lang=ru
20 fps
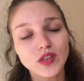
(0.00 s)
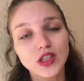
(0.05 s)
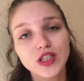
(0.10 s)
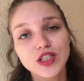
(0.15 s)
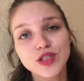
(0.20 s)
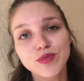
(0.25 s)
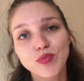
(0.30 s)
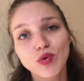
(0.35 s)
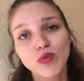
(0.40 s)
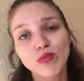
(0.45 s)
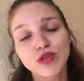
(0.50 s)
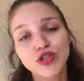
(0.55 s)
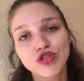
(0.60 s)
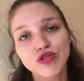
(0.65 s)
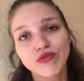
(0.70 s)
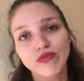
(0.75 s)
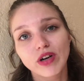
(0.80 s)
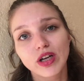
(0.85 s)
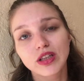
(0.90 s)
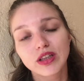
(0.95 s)
И с
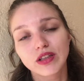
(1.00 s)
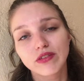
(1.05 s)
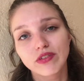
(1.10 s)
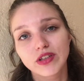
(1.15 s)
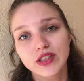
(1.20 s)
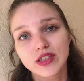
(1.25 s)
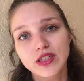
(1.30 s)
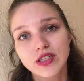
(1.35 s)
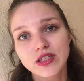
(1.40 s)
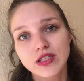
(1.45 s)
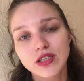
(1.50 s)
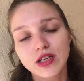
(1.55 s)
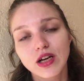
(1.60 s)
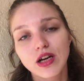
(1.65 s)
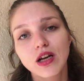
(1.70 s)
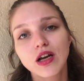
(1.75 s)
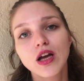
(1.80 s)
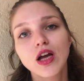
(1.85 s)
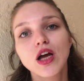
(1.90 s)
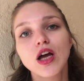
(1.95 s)
помощью ватного
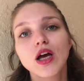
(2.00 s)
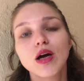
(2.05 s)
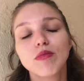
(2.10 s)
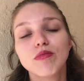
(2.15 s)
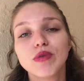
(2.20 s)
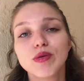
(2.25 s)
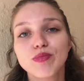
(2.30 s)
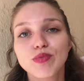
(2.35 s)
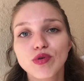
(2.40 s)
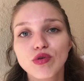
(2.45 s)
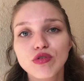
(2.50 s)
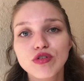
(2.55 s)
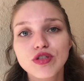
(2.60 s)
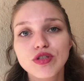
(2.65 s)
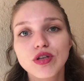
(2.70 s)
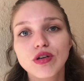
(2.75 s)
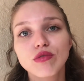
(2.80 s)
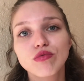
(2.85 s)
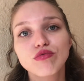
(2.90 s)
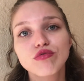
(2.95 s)
диска мы
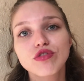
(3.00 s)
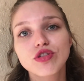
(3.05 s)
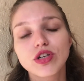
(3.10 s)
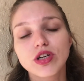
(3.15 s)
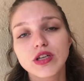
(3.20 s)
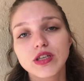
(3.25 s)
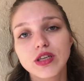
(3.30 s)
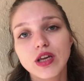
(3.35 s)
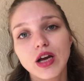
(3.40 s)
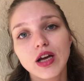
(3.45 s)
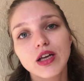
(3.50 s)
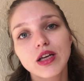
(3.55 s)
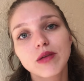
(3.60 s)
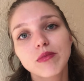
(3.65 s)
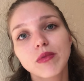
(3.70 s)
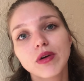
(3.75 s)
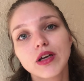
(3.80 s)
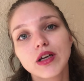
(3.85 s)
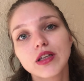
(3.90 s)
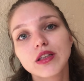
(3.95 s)
просто
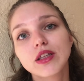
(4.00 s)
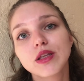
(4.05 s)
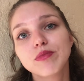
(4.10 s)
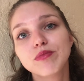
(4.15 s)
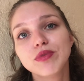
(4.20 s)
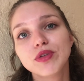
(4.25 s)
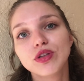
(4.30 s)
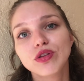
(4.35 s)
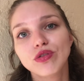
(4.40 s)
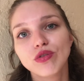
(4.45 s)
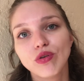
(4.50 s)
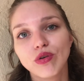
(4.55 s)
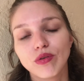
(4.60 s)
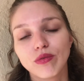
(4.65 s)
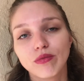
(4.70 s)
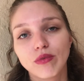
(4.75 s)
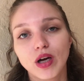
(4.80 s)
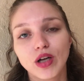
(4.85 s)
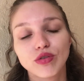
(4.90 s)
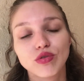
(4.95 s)
устраняем это пятно.
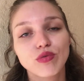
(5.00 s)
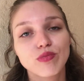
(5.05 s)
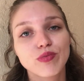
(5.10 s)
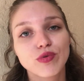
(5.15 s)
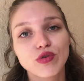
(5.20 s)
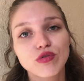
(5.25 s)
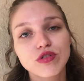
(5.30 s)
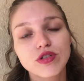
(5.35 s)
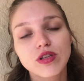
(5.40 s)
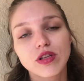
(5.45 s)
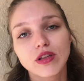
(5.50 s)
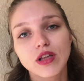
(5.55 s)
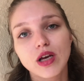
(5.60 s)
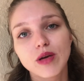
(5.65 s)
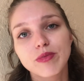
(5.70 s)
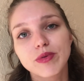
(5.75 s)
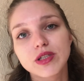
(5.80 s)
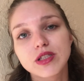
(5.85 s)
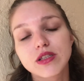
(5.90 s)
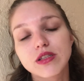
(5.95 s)
Оно
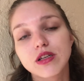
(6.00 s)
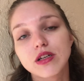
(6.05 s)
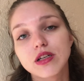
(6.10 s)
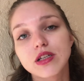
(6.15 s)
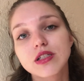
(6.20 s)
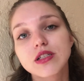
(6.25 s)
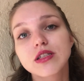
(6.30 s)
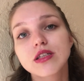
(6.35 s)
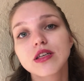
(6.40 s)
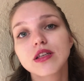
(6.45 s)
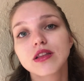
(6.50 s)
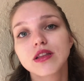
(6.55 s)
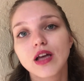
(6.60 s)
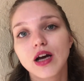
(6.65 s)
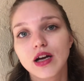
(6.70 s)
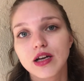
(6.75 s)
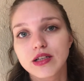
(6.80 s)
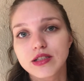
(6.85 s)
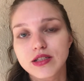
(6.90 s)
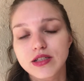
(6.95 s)
просто-напросто
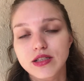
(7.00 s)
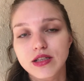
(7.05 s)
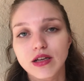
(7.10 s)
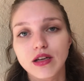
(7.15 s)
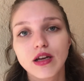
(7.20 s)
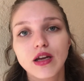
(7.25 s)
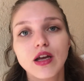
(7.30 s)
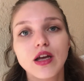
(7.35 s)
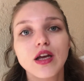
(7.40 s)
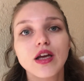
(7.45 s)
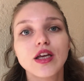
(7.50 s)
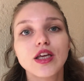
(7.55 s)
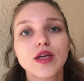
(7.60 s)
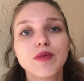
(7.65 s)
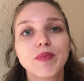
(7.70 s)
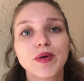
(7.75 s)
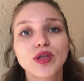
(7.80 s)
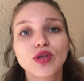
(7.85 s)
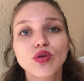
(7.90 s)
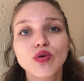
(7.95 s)
разъедается. И
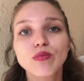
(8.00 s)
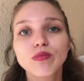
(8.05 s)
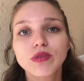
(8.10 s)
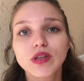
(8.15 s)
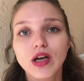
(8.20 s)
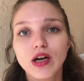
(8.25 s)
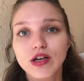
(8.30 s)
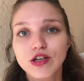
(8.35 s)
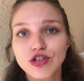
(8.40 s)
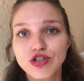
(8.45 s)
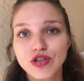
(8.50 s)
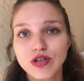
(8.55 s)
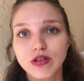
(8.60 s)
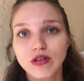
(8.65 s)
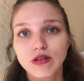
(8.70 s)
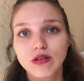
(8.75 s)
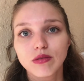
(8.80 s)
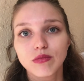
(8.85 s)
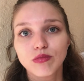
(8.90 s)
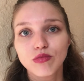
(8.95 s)
потом также
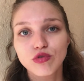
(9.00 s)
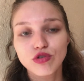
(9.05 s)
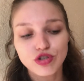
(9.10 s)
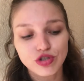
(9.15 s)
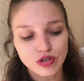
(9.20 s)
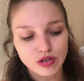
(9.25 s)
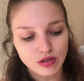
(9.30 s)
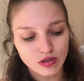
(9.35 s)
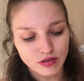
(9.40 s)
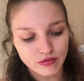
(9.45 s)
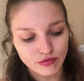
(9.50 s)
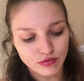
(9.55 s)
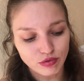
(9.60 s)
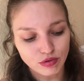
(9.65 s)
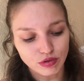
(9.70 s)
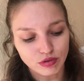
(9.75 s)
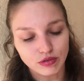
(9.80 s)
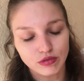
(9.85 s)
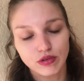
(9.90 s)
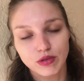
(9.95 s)
можно
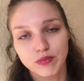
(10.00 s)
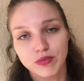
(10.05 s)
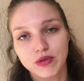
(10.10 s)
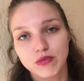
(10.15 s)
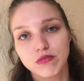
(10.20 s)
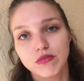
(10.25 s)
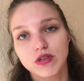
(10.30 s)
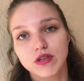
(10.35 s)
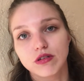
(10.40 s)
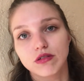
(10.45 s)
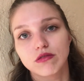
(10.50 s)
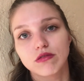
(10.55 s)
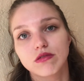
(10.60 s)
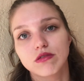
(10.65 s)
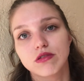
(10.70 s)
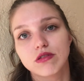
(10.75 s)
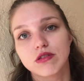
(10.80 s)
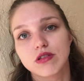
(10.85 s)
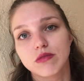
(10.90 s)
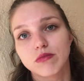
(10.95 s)
его, например,
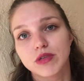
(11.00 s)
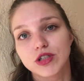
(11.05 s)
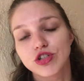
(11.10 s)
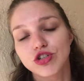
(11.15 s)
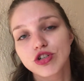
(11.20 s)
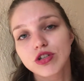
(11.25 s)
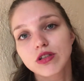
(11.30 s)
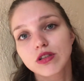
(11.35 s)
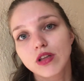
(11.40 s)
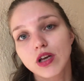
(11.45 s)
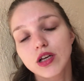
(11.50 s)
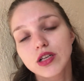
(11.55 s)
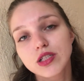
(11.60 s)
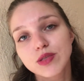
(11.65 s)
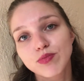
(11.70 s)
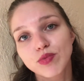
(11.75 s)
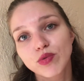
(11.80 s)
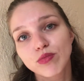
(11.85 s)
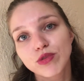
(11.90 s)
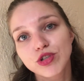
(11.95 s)
замочить да,
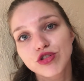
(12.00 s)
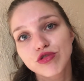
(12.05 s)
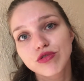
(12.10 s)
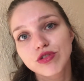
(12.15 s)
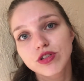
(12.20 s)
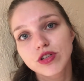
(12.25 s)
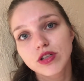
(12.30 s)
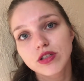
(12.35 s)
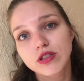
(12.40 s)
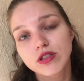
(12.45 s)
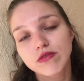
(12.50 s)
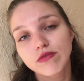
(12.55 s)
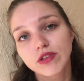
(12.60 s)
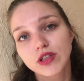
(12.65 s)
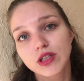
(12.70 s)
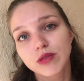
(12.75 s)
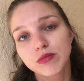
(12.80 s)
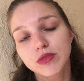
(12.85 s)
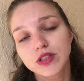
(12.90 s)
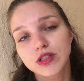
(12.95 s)
с помощью средства
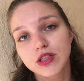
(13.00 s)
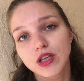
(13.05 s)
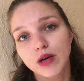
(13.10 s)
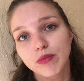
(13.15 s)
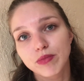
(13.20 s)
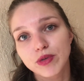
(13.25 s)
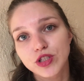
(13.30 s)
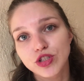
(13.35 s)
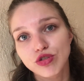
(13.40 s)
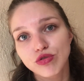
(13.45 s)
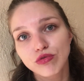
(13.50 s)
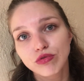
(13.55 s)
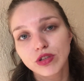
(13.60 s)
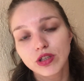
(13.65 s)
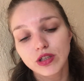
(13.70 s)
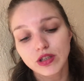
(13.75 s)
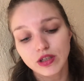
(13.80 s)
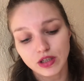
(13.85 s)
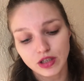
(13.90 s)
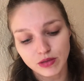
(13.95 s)
для мытья
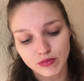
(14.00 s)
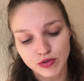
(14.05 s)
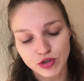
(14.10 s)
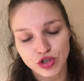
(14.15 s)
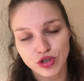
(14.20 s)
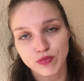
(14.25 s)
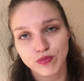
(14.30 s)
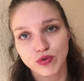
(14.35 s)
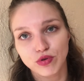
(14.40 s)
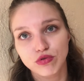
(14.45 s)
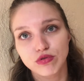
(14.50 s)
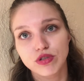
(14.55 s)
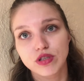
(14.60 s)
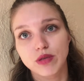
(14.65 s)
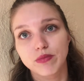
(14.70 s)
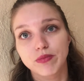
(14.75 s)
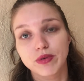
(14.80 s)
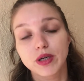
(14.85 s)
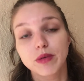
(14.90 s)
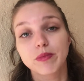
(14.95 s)
посуды, либо же
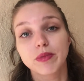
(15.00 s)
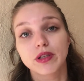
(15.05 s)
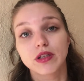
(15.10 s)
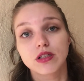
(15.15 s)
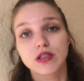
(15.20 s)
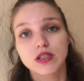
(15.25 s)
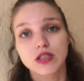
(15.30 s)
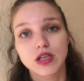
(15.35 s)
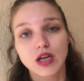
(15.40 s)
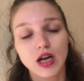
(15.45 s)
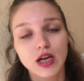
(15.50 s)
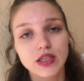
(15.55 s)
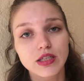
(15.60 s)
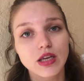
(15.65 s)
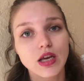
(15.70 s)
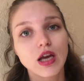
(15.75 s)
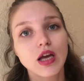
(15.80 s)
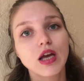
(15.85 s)
просто прополоскать